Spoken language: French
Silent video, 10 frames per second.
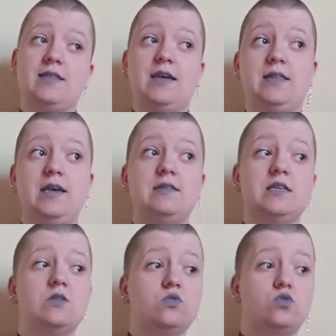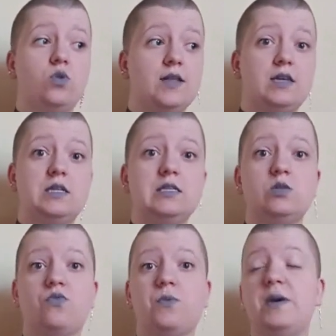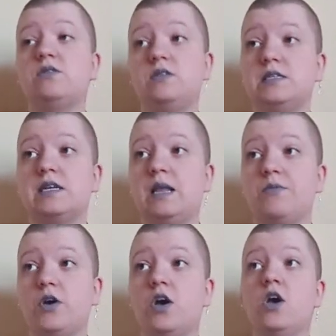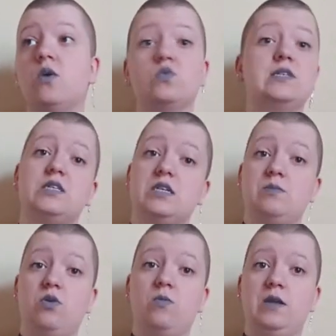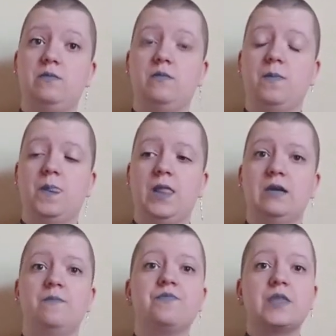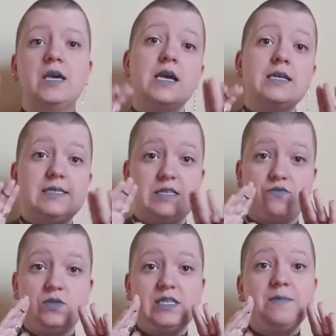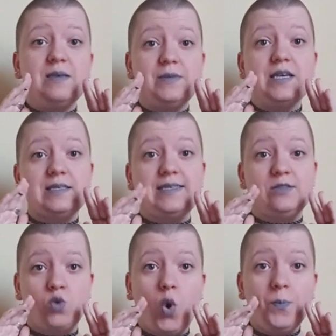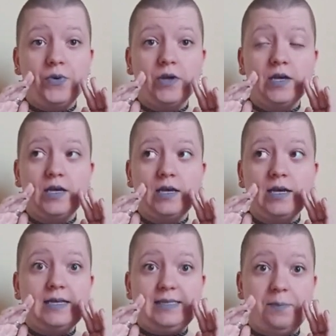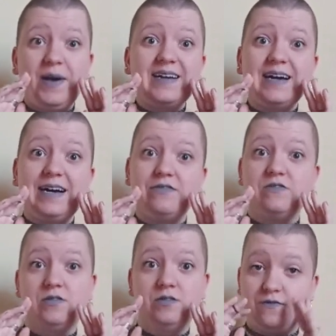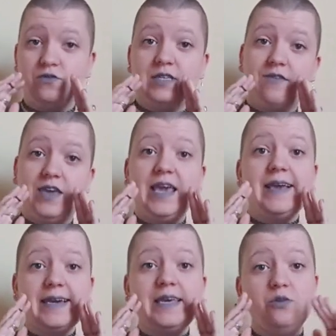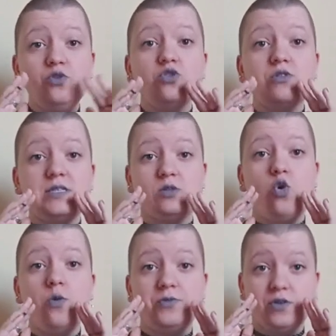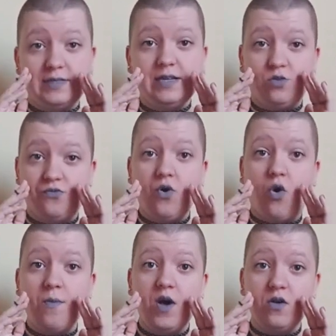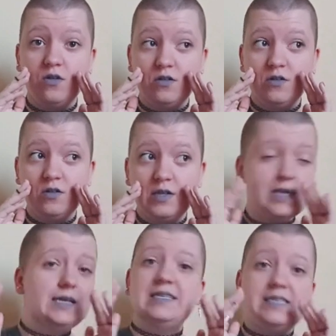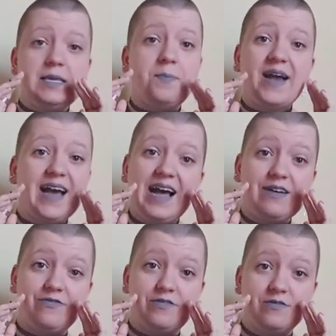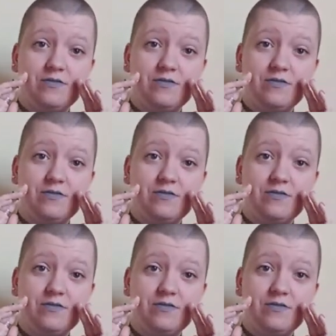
Internet et que sur Internet, si on ne fait pas de disclaimer, on s'attire des problèmes. Si vous aimez bien ces troupes, c'est pas grave. Si vous avez écrit une de ces troupes dans un de vos romans, c'est pas grave.